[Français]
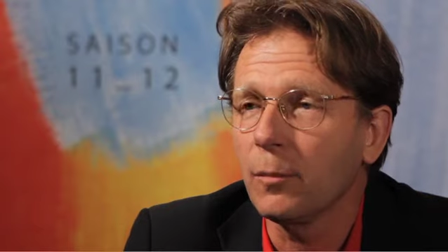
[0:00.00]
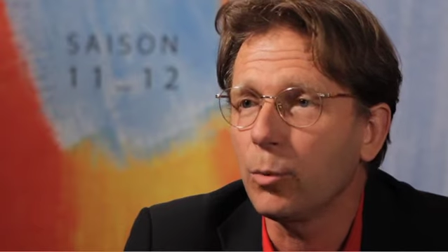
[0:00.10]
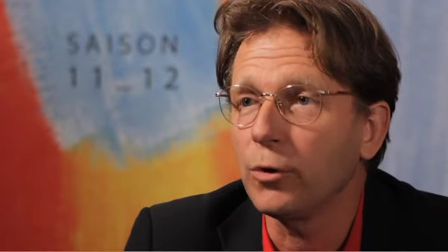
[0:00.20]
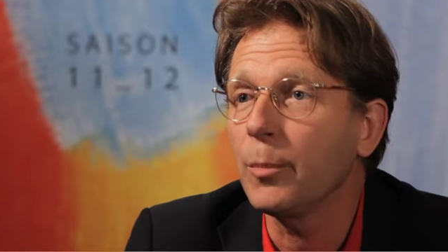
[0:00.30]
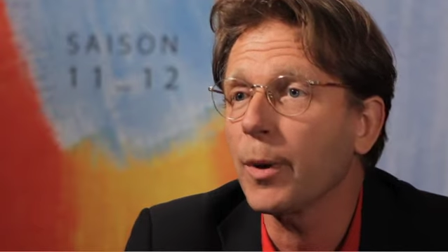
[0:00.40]

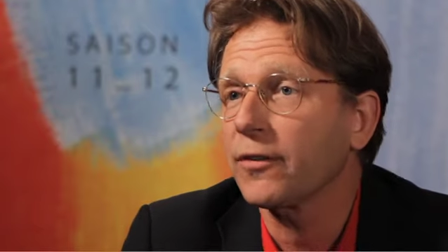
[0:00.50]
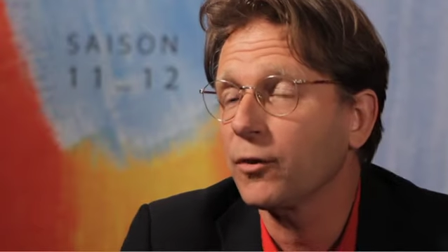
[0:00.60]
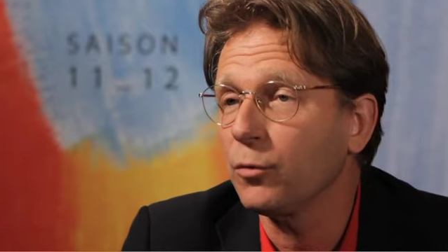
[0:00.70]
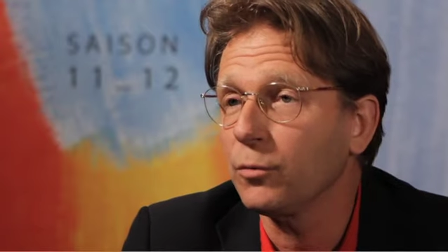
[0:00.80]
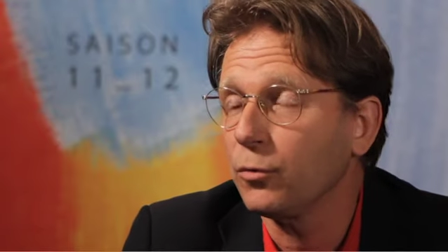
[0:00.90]
peut dépasser
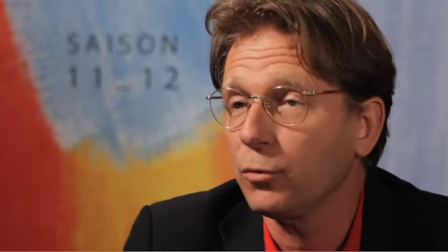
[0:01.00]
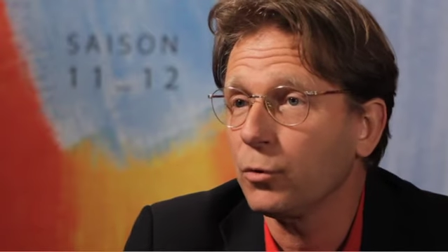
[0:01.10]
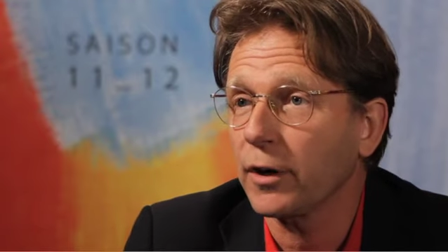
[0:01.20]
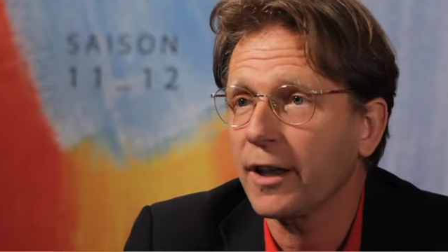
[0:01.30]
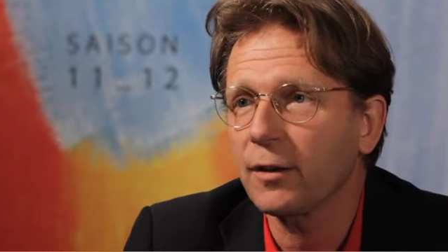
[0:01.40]

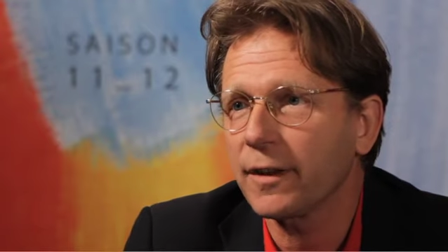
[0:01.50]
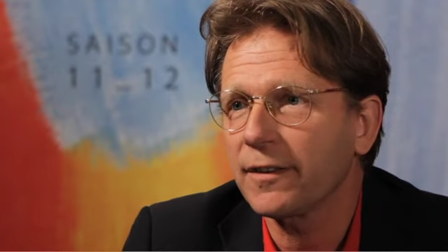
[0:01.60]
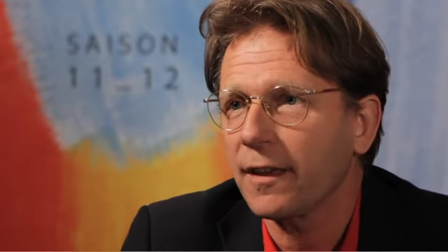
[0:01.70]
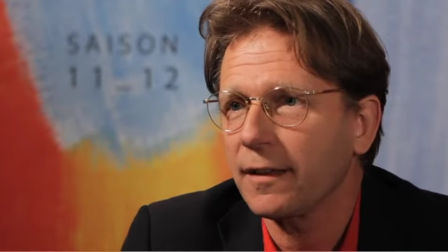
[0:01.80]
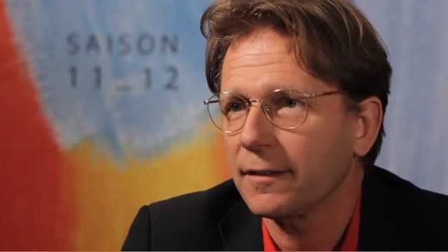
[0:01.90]
le, réel. Enfin,
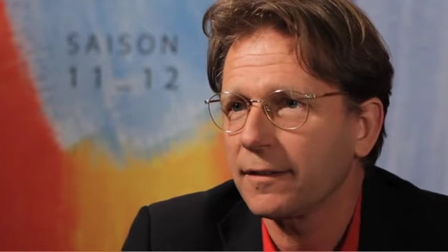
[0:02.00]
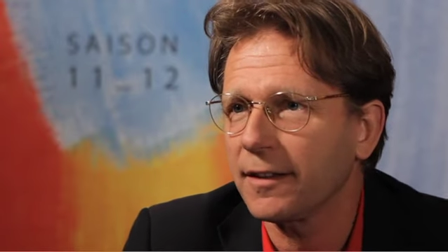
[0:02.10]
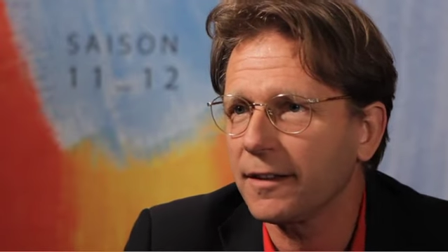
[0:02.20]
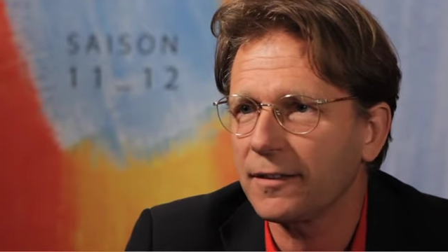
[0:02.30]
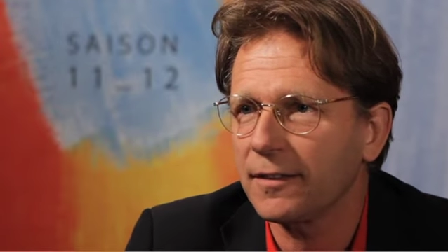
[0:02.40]

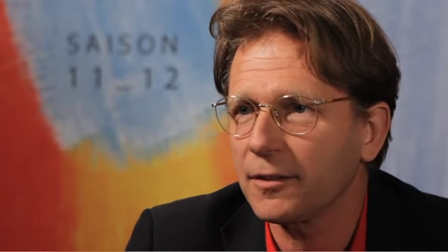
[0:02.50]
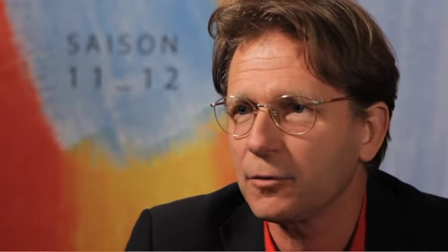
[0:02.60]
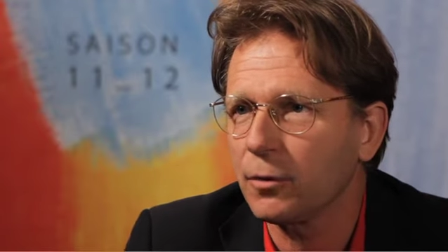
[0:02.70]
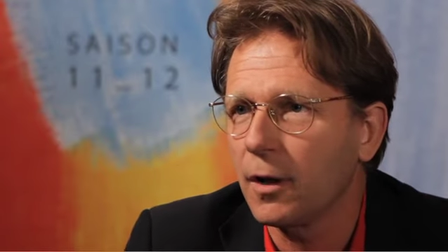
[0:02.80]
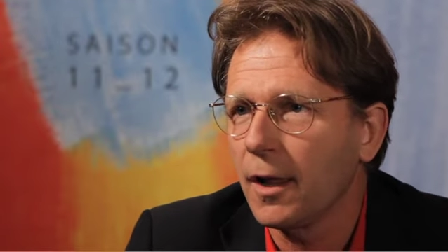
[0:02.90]
c'est,
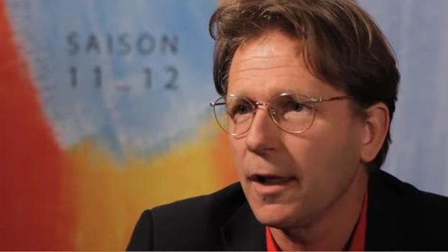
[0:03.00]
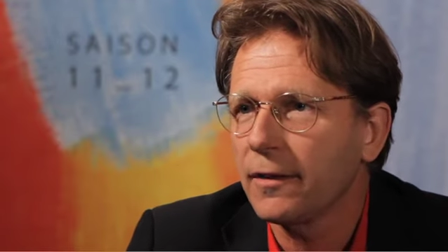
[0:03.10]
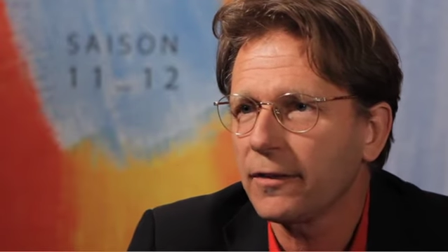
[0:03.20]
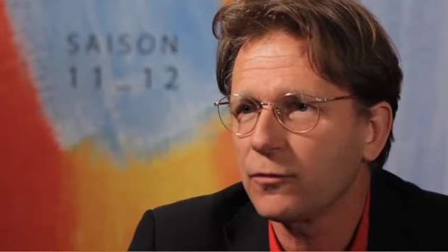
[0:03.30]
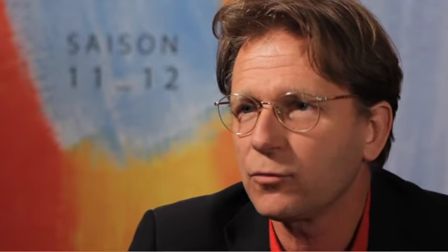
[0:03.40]
euh,
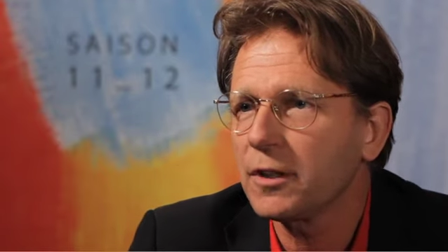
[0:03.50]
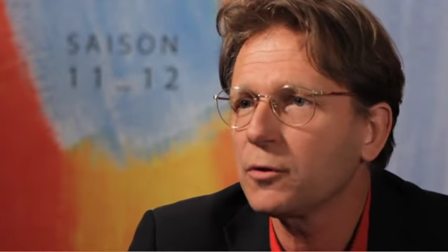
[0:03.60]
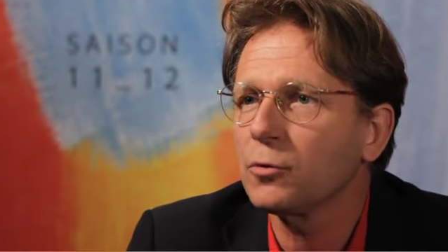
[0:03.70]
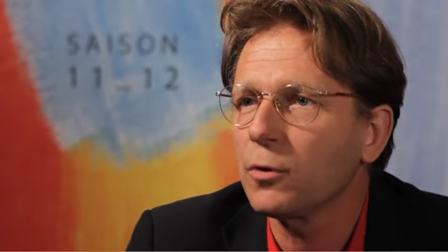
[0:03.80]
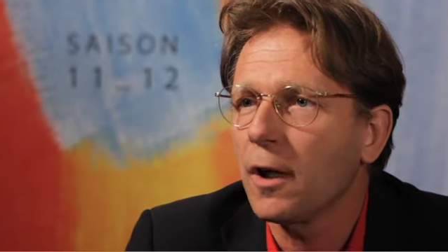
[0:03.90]
si vous voulez,
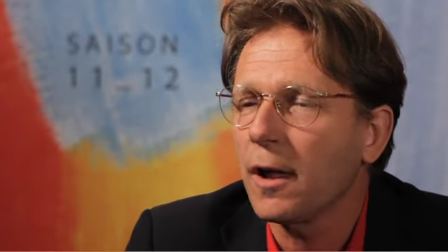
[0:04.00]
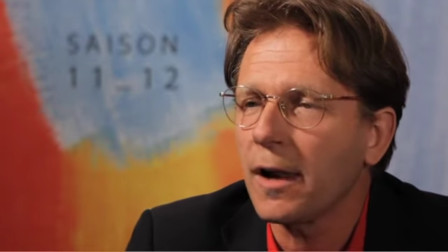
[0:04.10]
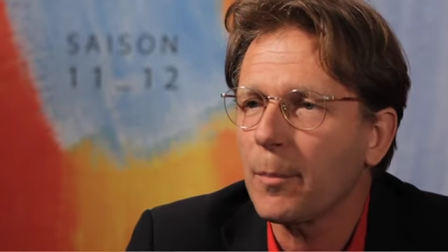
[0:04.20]
euh, la